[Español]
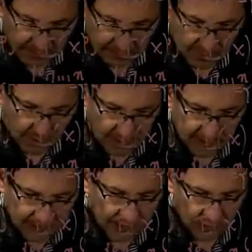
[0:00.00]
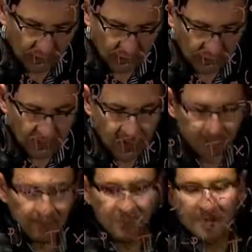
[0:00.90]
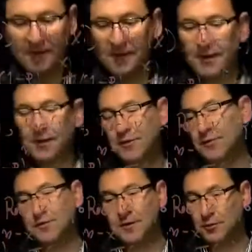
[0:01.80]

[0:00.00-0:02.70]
es menor que 5, entonces